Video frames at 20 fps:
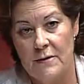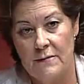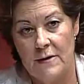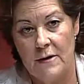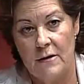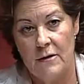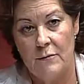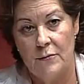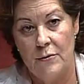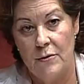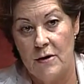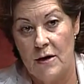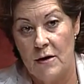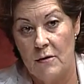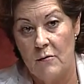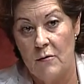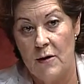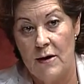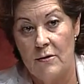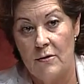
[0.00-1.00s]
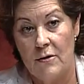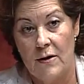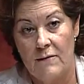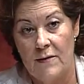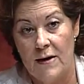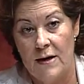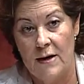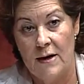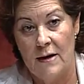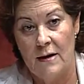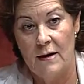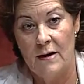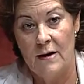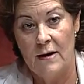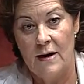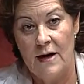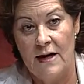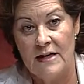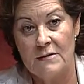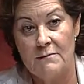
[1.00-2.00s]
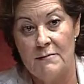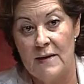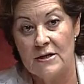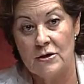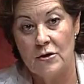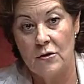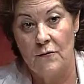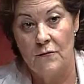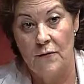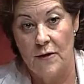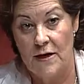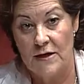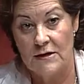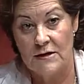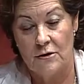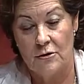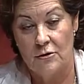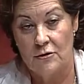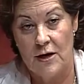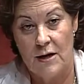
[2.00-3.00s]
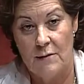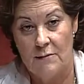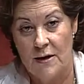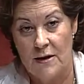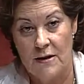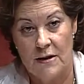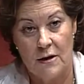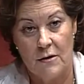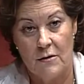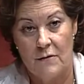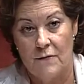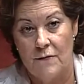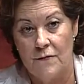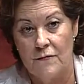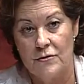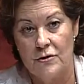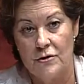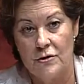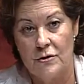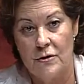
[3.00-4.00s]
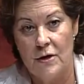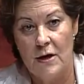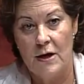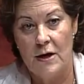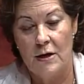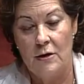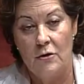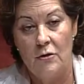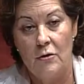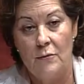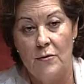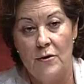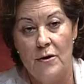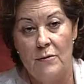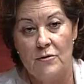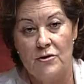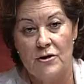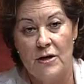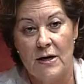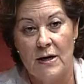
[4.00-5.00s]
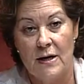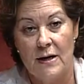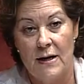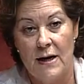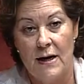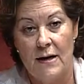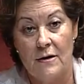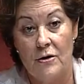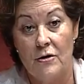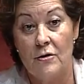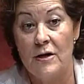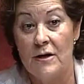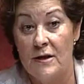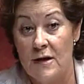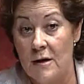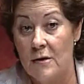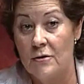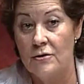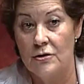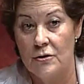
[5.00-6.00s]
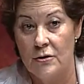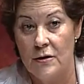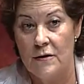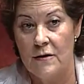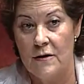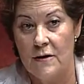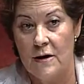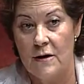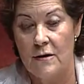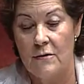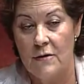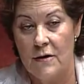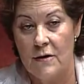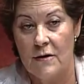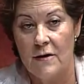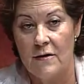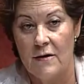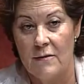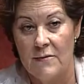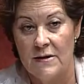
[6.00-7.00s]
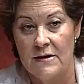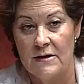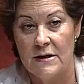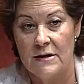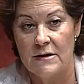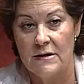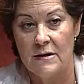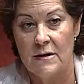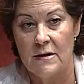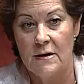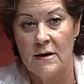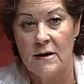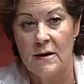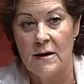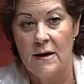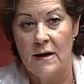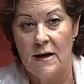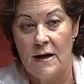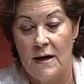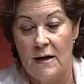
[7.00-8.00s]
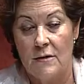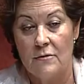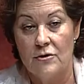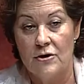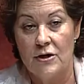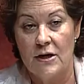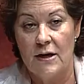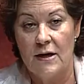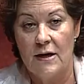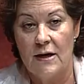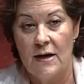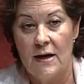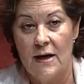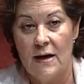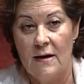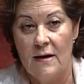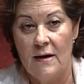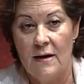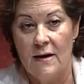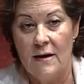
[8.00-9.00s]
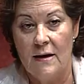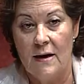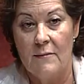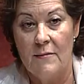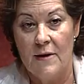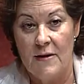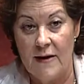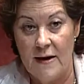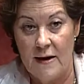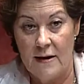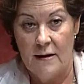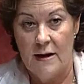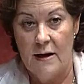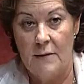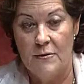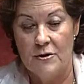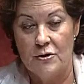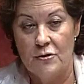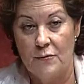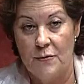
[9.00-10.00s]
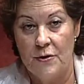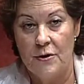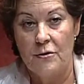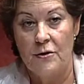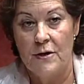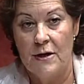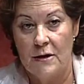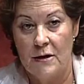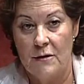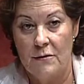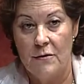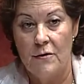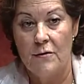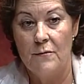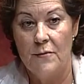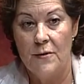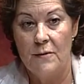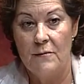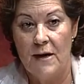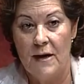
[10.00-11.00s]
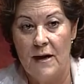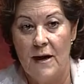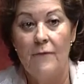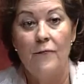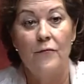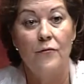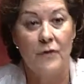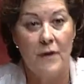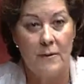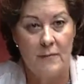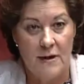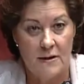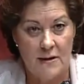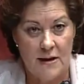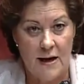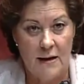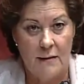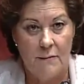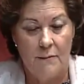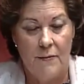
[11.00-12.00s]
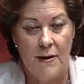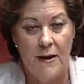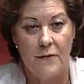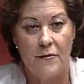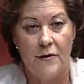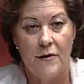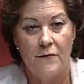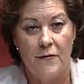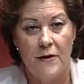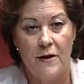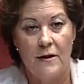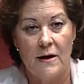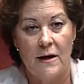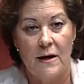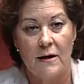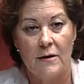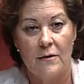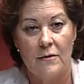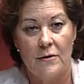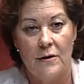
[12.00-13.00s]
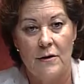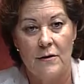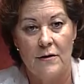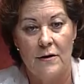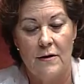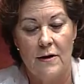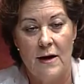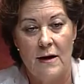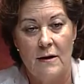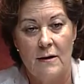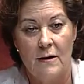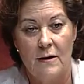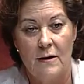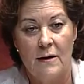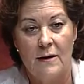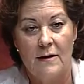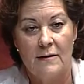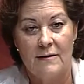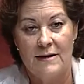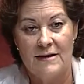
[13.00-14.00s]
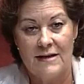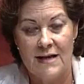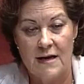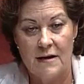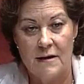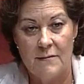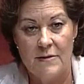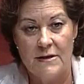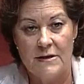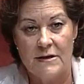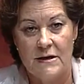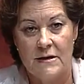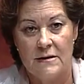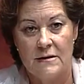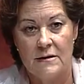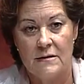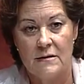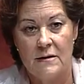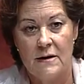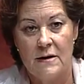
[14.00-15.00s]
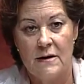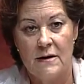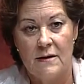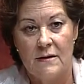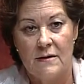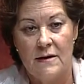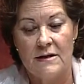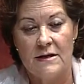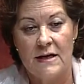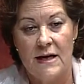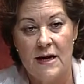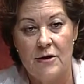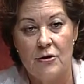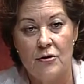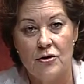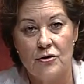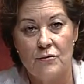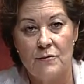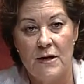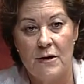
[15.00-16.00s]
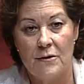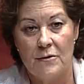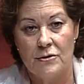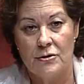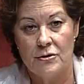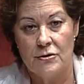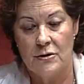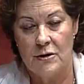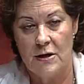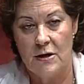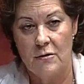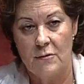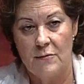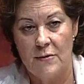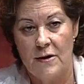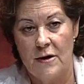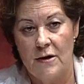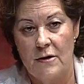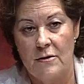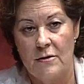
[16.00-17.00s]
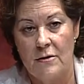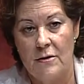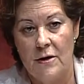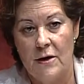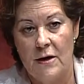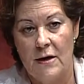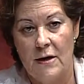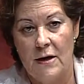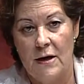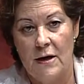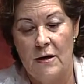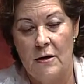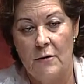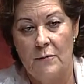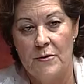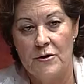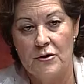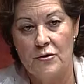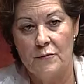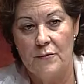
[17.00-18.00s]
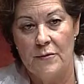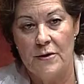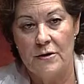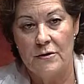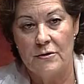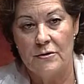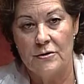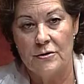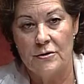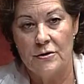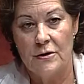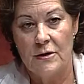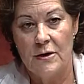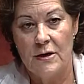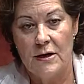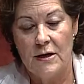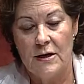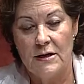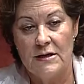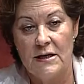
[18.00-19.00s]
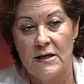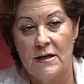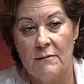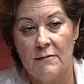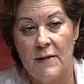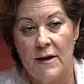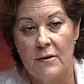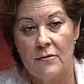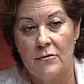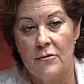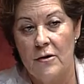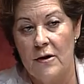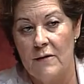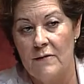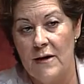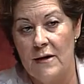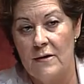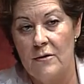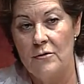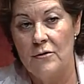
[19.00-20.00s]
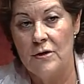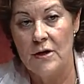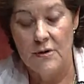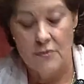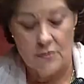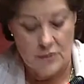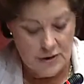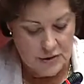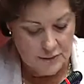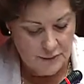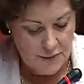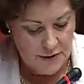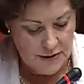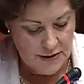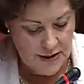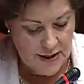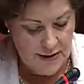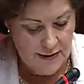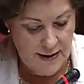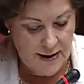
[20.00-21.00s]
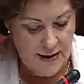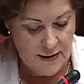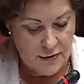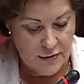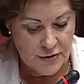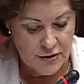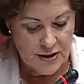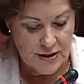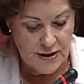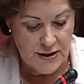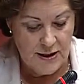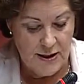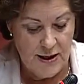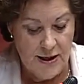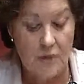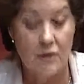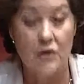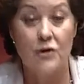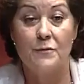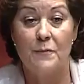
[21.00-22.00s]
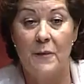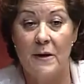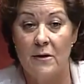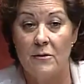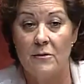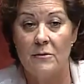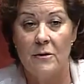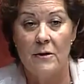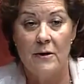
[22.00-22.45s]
verlo, porque el cuadro que viene es, más, es totalmente confuso y no lo podemos aclarar. Yo le tengo solicitado desde hace meses a la consejería que me dé el presupuesto en atención primaria fundamental para hacer frente a la cronicidad desde hace meses. Desde el año 2002 tengo pedido en los presupuestos y, sin embargo, todavía no tengo respuesta de la consejería. Yo espero